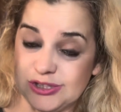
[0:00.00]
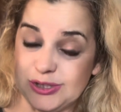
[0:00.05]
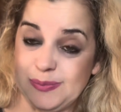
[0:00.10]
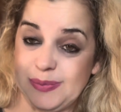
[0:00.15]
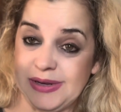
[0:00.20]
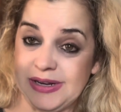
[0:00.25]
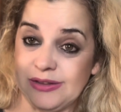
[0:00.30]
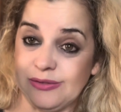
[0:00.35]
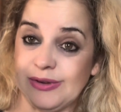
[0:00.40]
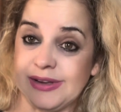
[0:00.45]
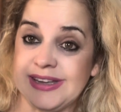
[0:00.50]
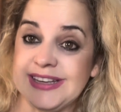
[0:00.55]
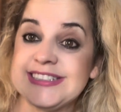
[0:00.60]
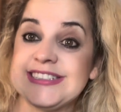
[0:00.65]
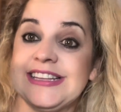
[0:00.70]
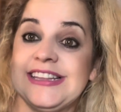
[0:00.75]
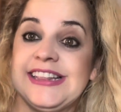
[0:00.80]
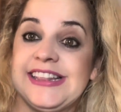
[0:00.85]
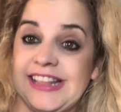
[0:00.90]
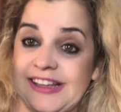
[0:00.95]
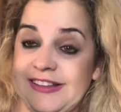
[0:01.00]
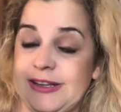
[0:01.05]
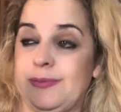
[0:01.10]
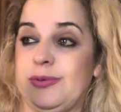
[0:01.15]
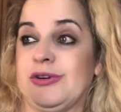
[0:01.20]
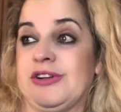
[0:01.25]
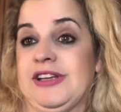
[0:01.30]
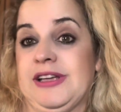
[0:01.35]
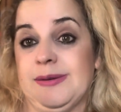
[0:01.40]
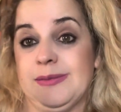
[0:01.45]
esperando aquí sentadas,
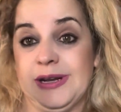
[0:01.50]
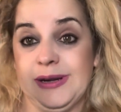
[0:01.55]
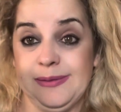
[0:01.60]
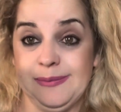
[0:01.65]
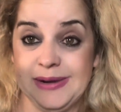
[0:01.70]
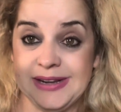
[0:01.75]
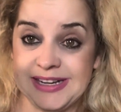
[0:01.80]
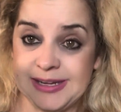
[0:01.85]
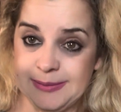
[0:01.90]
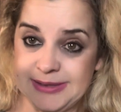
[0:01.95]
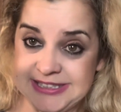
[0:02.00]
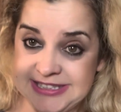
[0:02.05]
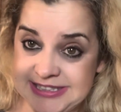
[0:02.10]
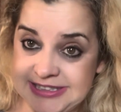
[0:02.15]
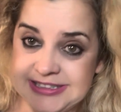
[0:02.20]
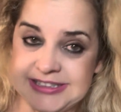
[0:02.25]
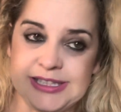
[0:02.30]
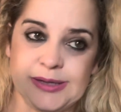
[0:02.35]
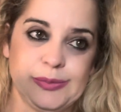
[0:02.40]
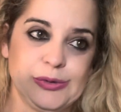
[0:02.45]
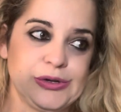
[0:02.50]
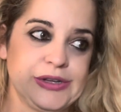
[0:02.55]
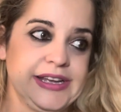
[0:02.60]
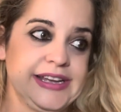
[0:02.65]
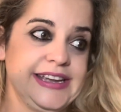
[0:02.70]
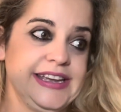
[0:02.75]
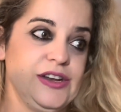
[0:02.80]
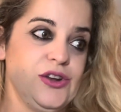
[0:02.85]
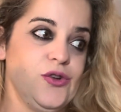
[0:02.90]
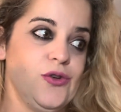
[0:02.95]
porque ya más que me siente, porque es
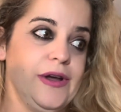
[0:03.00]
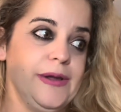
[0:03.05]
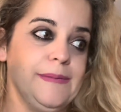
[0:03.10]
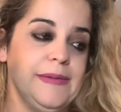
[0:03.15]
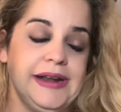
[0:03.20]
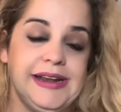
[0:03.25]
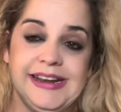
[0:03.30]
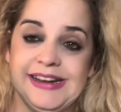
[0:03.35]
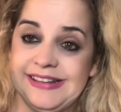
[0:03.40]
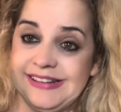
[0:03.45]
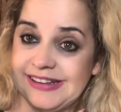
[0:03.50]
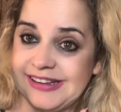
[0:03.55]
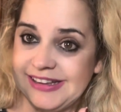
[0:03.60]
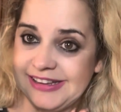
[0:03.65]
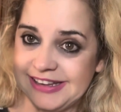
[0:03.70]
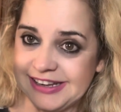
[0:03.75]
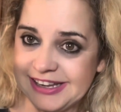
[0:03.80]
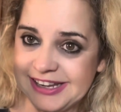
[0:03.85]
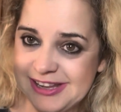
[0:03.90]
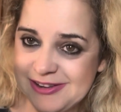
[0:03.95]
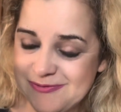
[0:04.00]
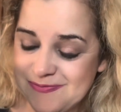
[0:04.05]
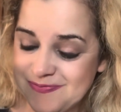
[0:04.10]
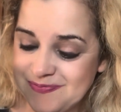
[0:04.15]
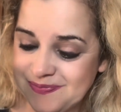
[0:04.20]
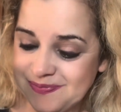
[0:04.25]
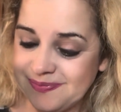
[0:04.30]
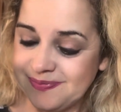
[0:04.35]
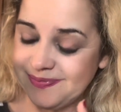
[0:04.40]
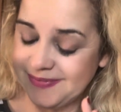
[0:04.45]
que no hay manera de que llegue.
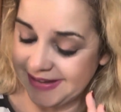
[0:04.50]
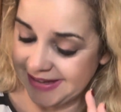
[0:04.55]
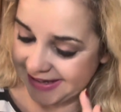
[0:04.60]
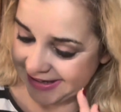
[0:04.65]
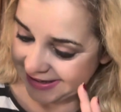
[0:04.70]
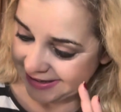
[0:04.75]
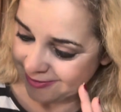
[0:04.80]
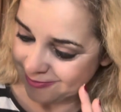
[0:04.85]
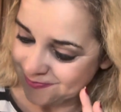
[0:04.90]
¿Eh?